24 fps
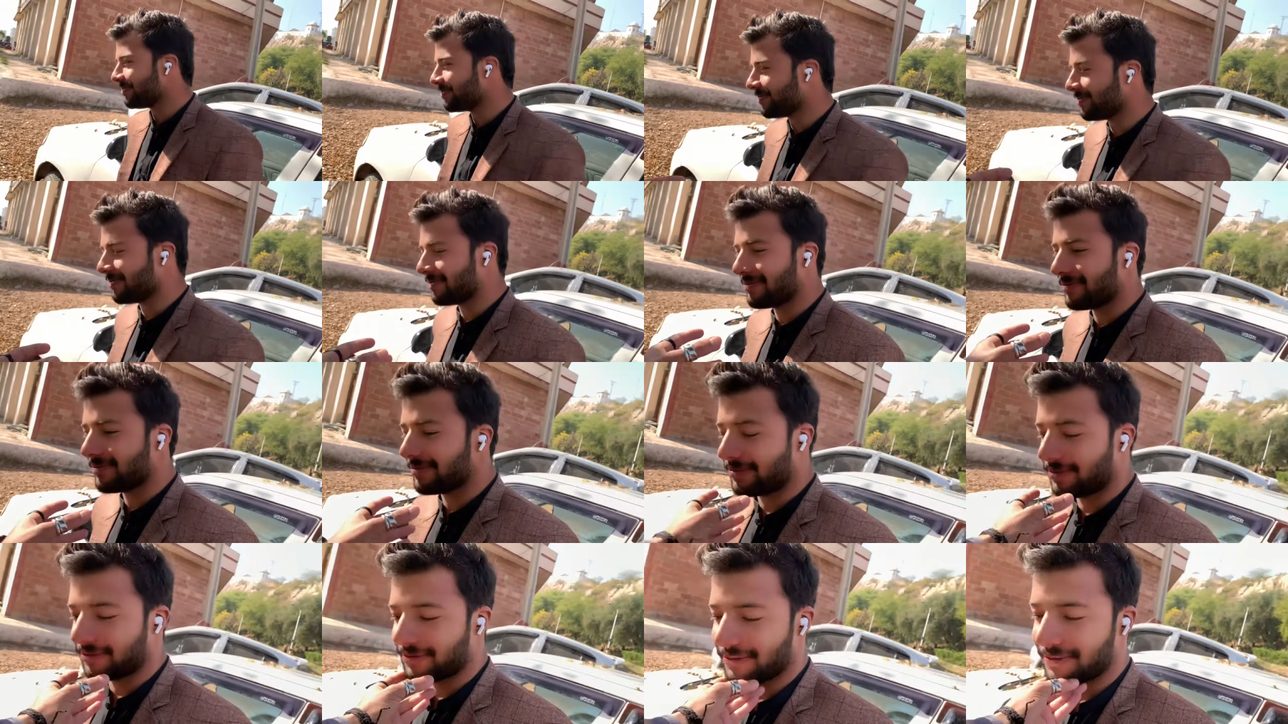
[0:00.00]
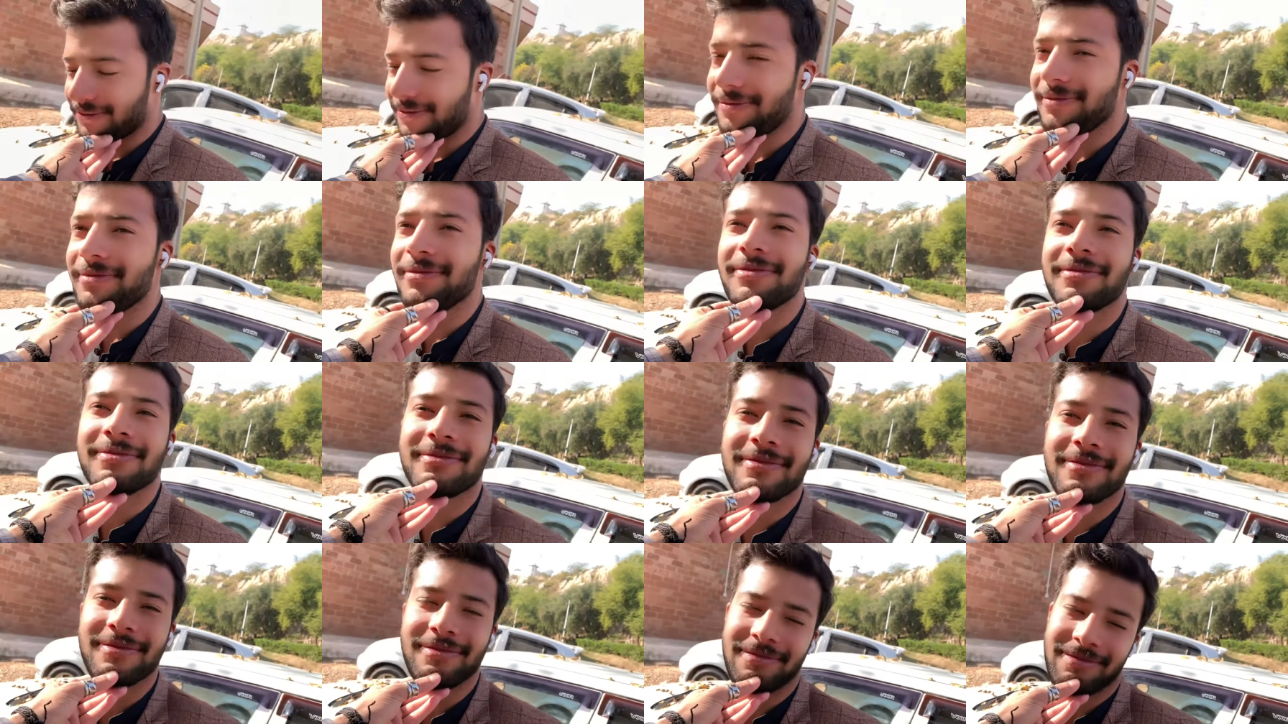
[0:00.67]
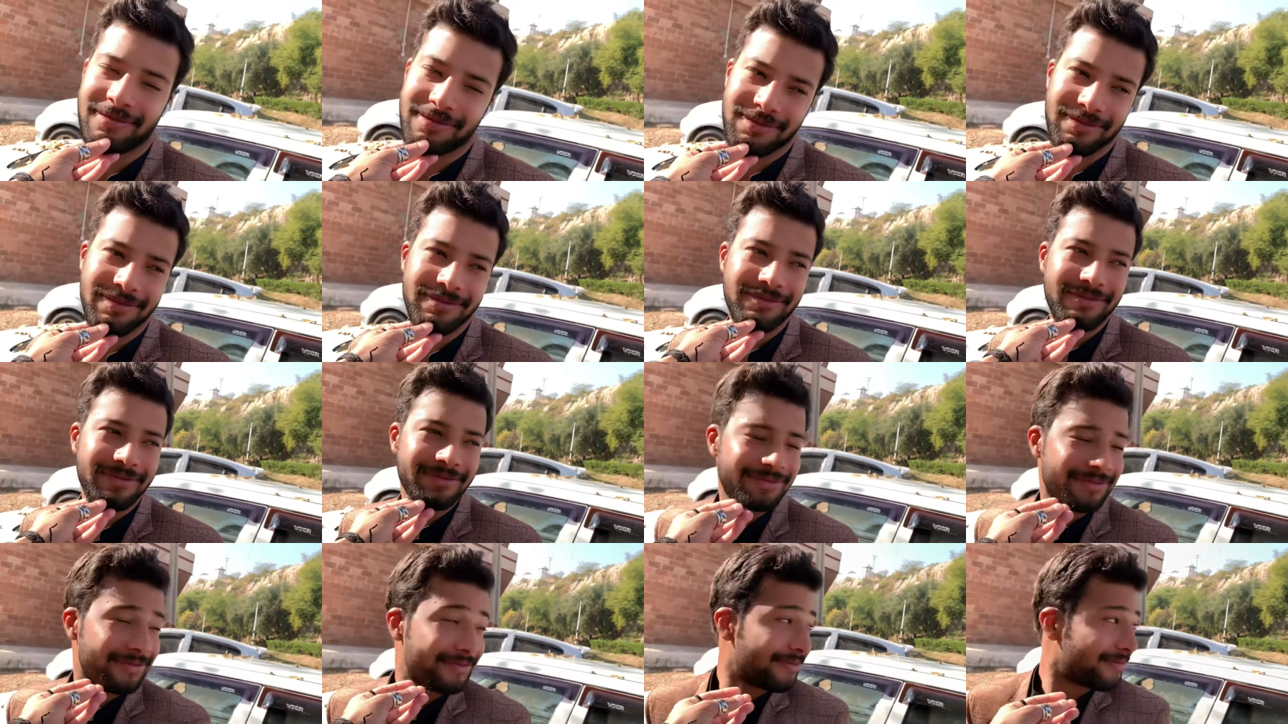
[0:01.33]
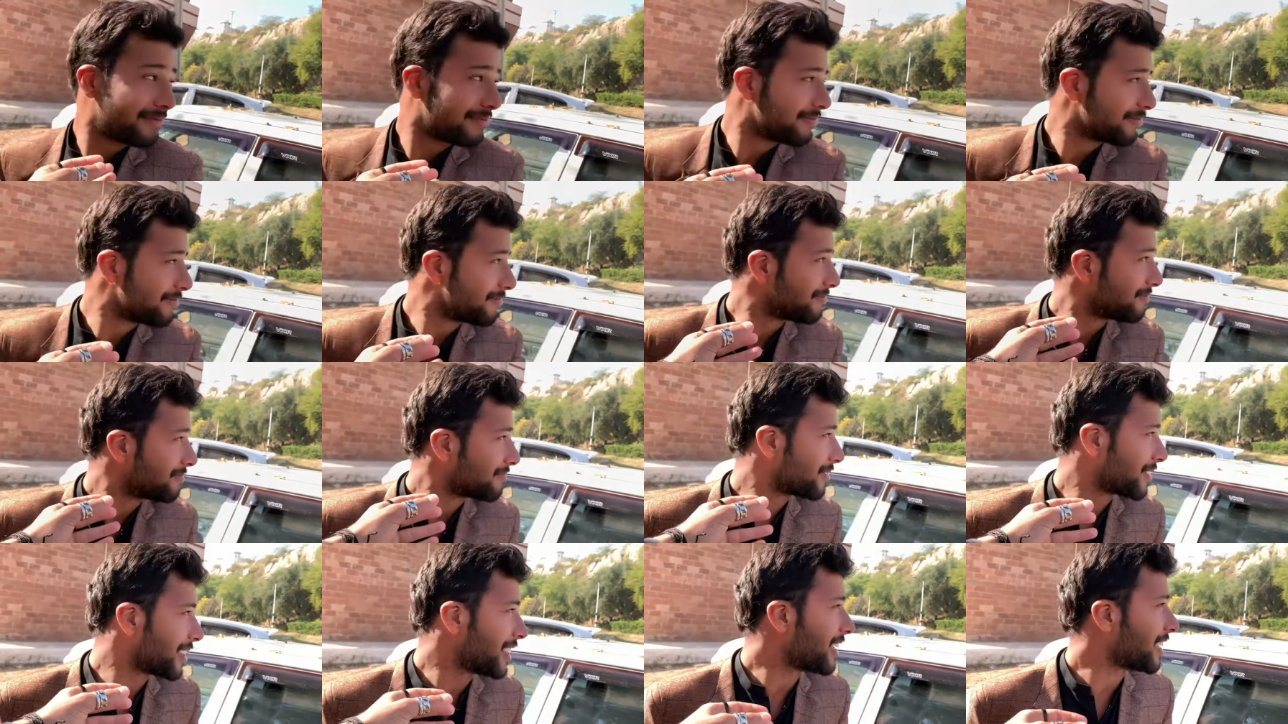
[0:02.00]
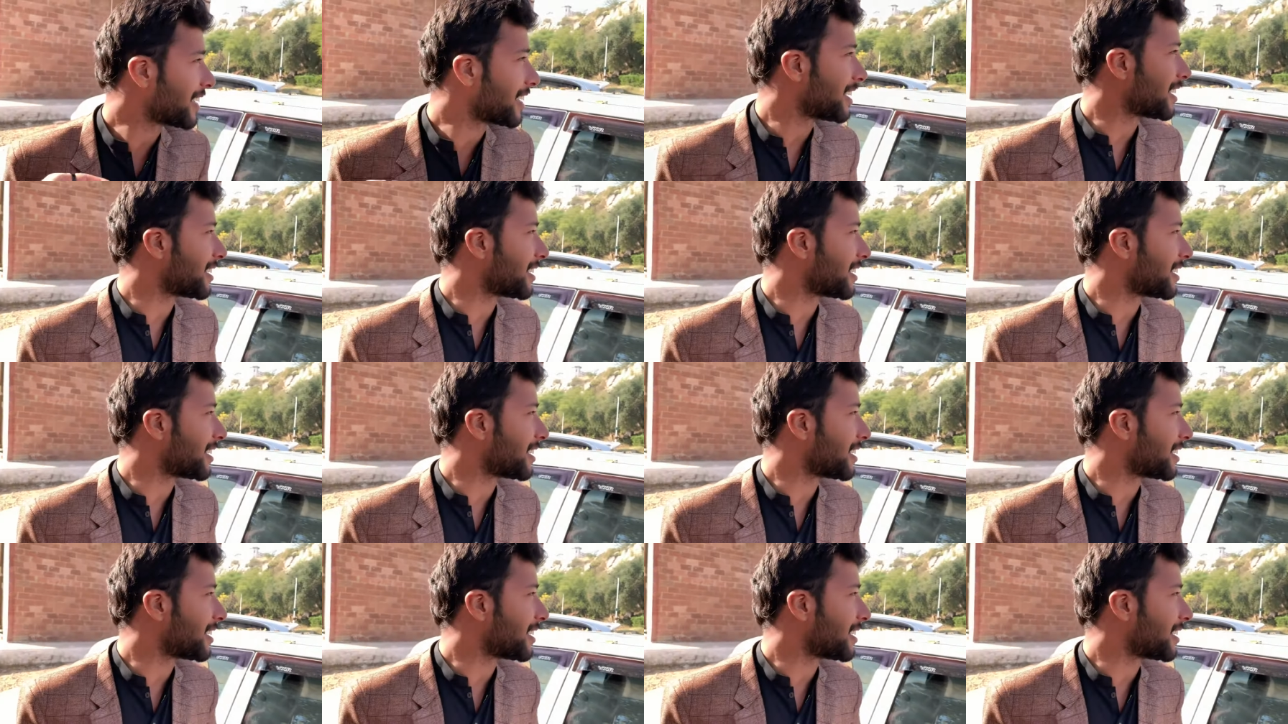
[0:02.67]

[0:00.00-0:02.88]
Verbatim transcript: ये ये देखो इन्होंने अभी से मुंह पकड़ लिया कि इनकी नहीं बनी